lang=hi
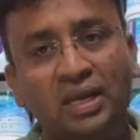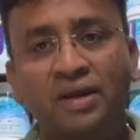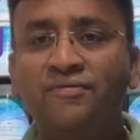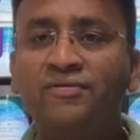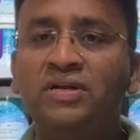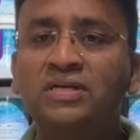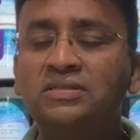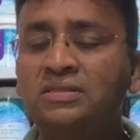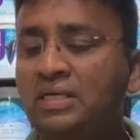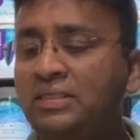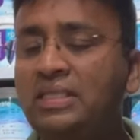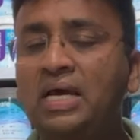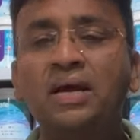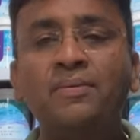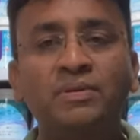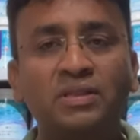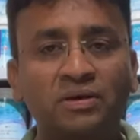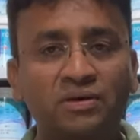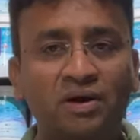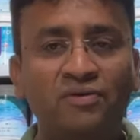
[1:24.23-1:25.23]
एवरेज देता
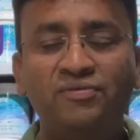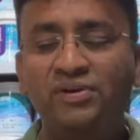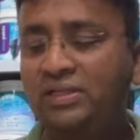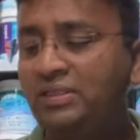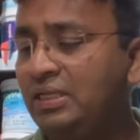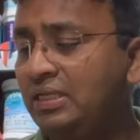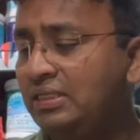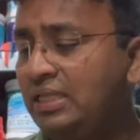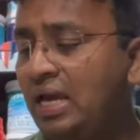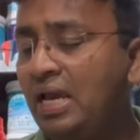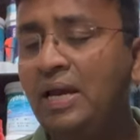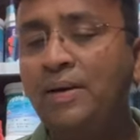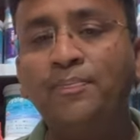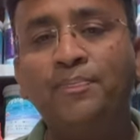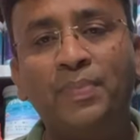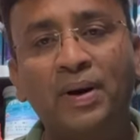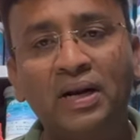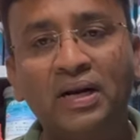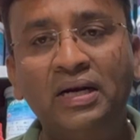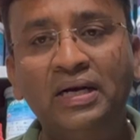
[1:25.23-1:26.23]
है मतलब कवरिंग देता है
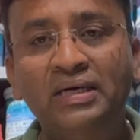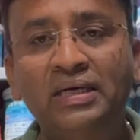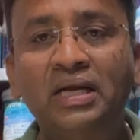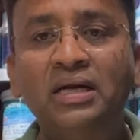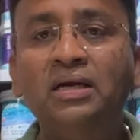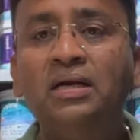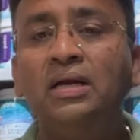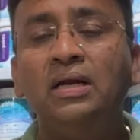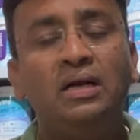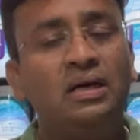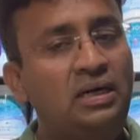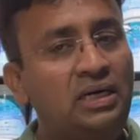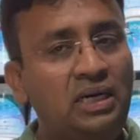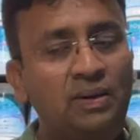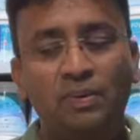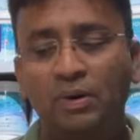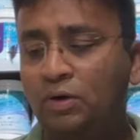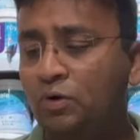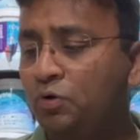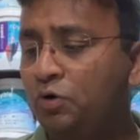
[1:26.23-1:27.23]
पर लीटर
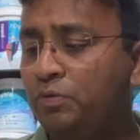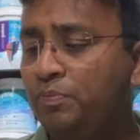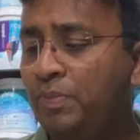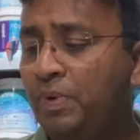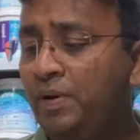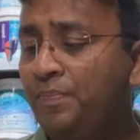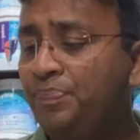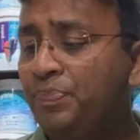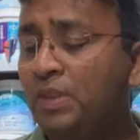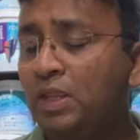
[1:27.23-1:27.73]
डबल कोट में